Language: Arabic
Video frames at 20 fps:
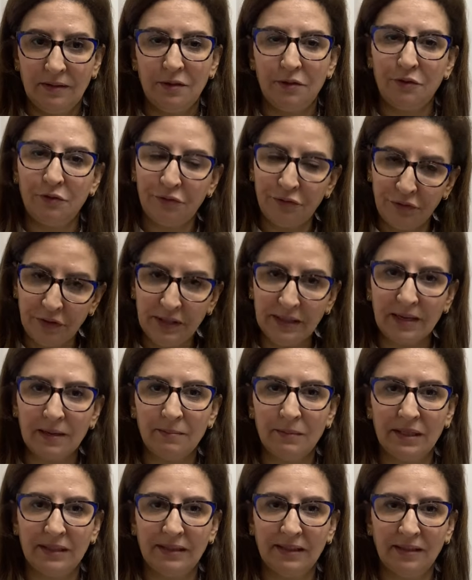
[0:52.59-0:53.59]
في
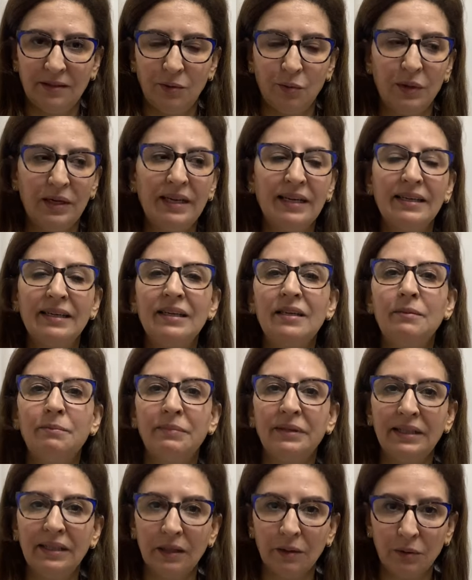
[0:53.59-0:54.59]
رمضان ولكن
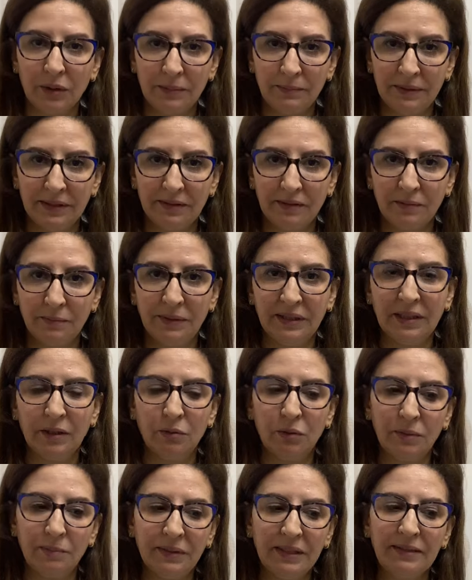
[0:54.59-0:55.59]
بضوابط
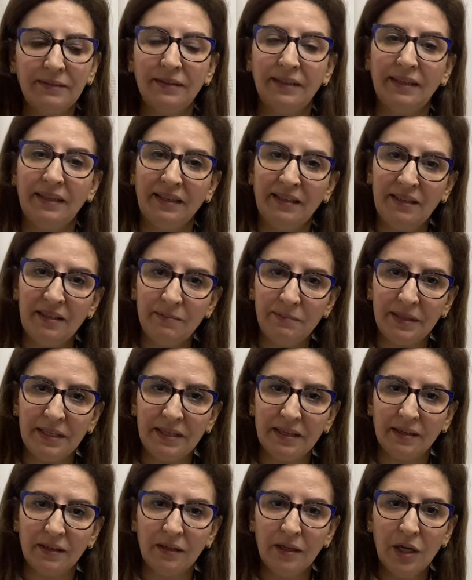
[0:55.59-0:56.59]
بضوابط
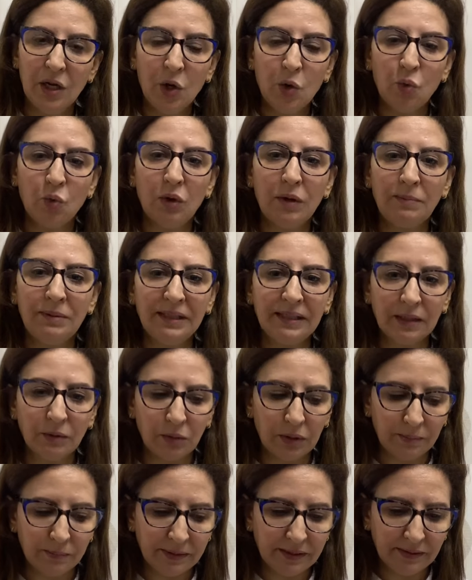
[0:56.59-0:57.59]
علميه
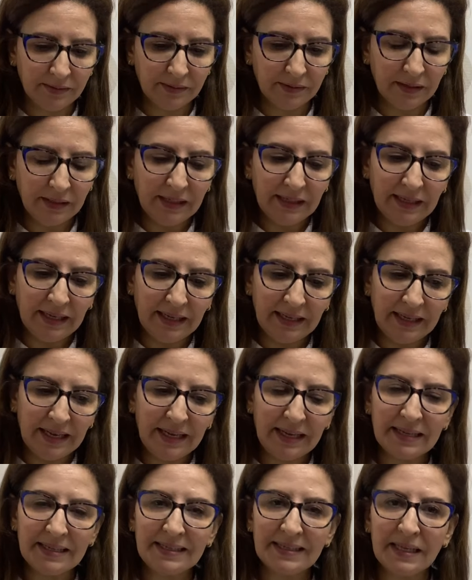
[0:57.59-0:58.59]
وبضوابط على
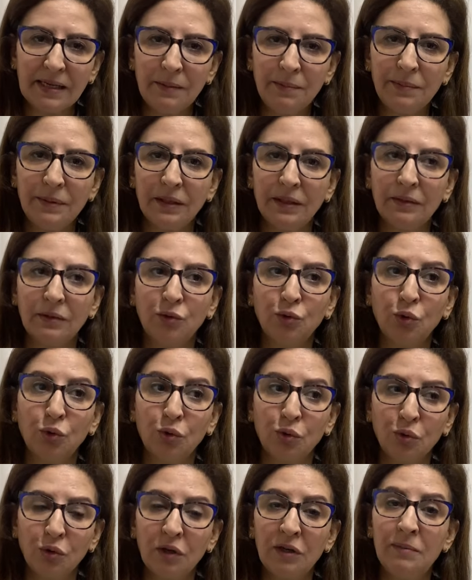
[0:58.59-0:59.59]
حسب
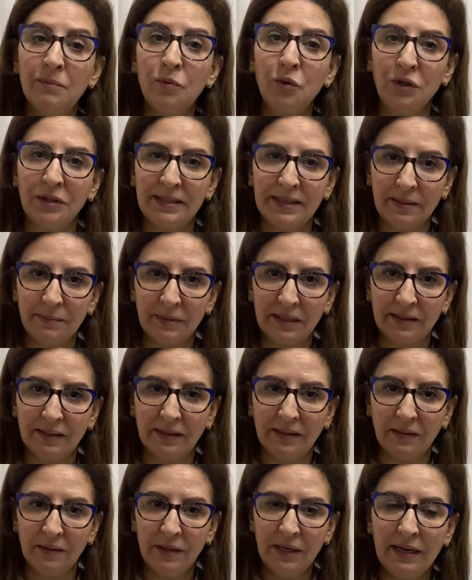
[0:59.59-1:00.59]
الطرق
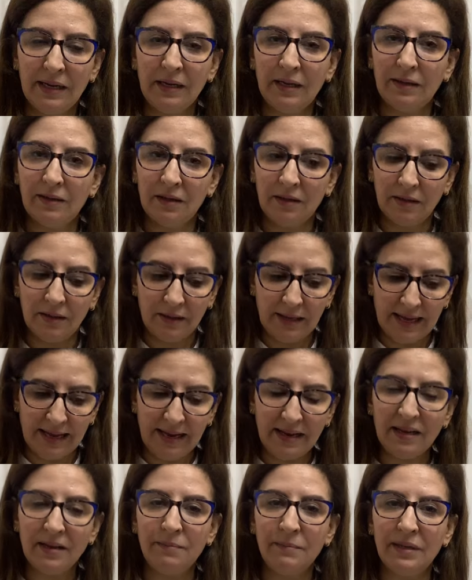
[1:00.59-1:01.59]
المعتمده آه،
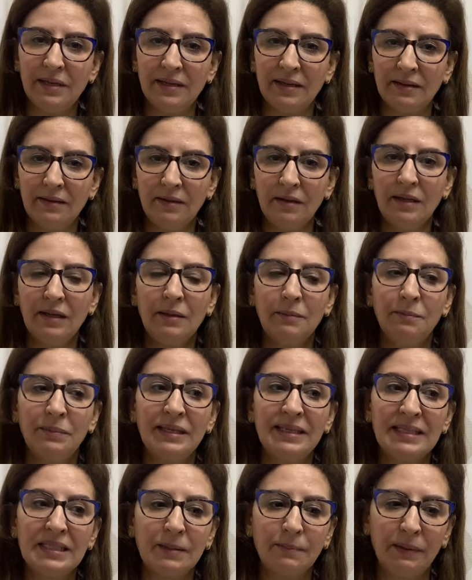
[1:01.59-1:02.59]
عالميا
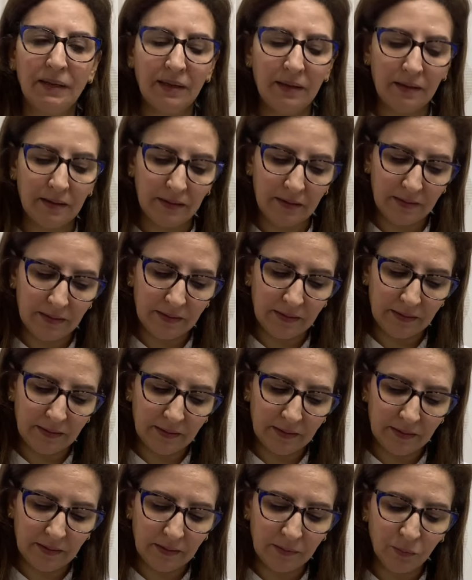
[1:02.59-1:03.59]
بالنسبه
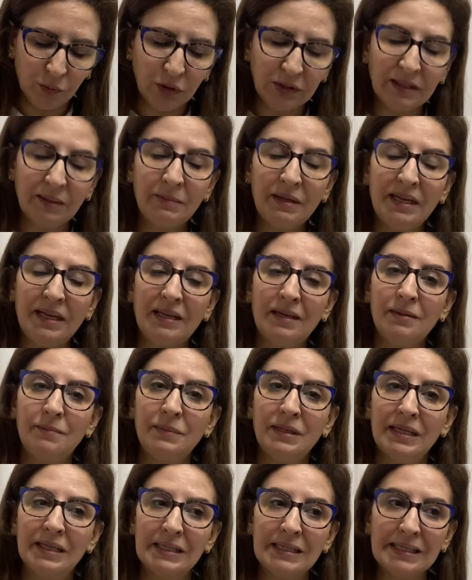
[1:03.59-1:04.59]
للمنظمه
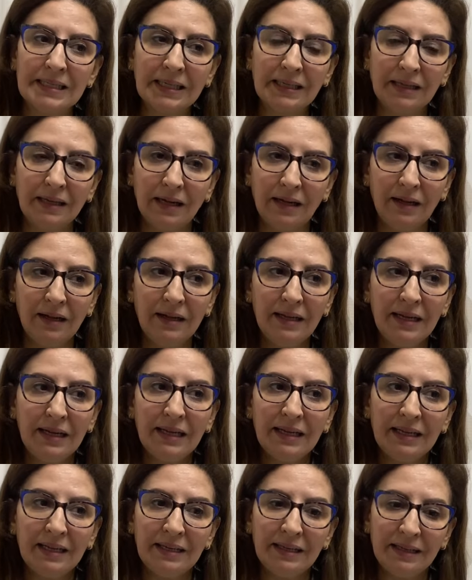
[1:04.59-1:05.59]
العالميه للصحه
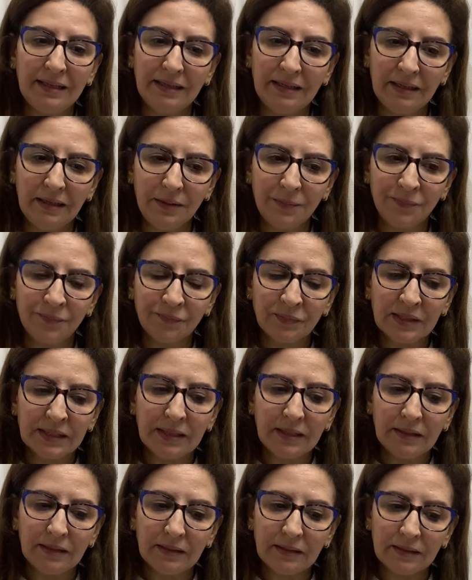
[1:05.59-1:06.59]
اللي
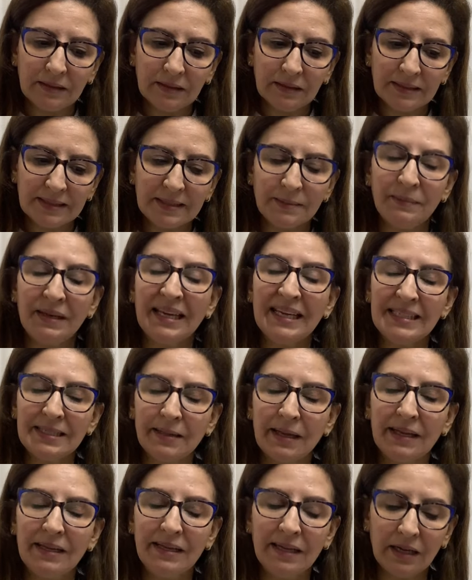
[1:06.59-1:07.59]
آه، سمحت
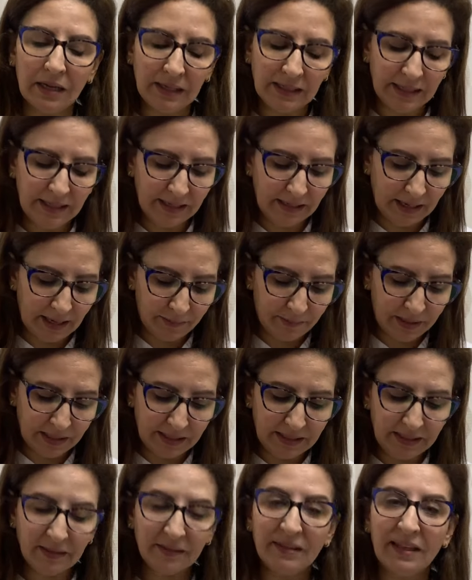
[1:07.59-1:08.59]
ان هاد
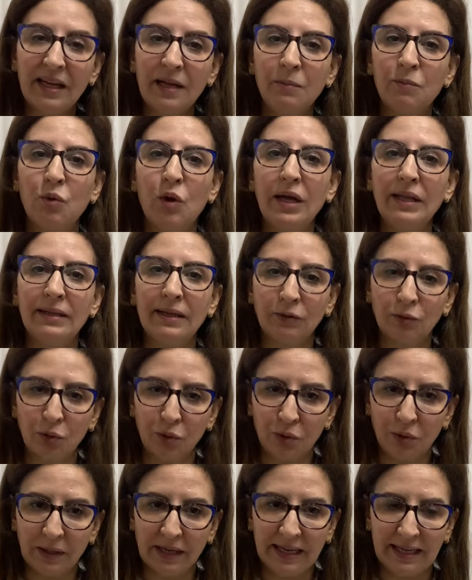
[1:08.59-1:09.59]
العمليات دار بواحد
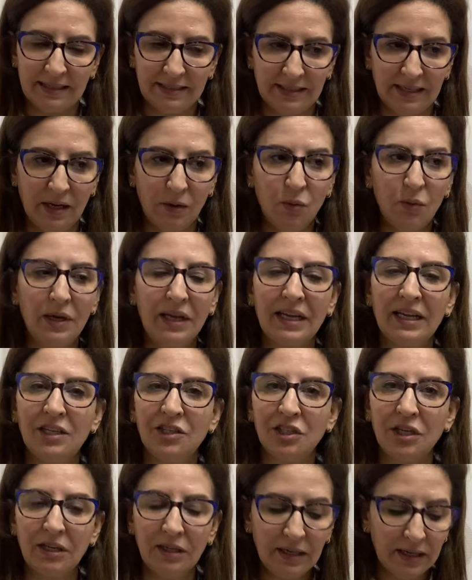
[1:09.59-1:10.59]
الطرق هذه اول
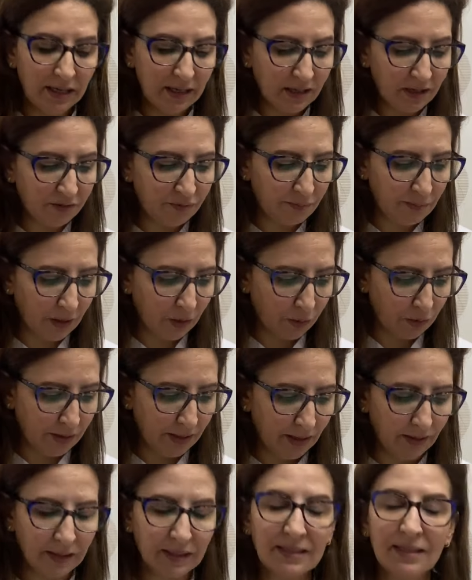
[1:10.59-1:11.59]
حاجه كيف ما قلنا
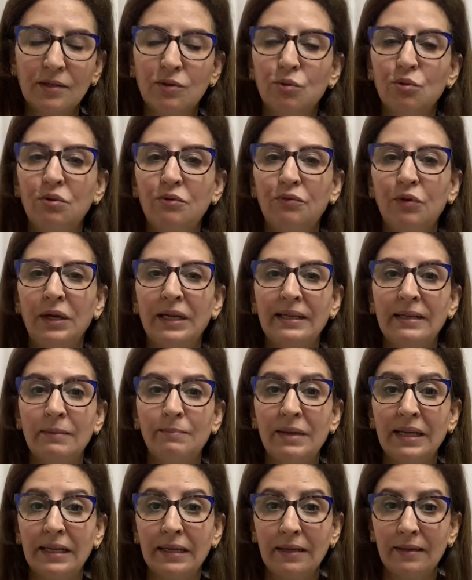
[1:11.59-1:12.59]
خصها تكون في واحد
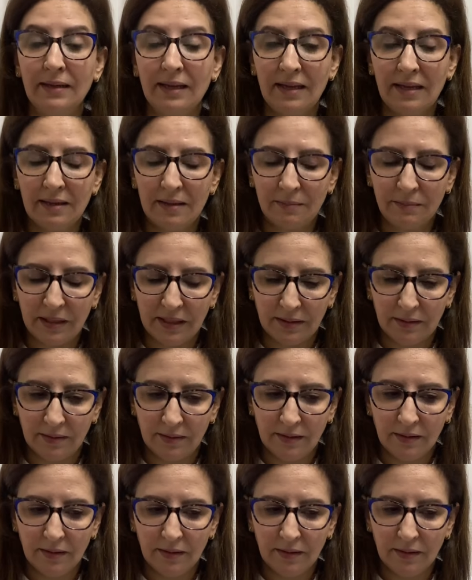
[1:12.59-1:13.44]
المكان امين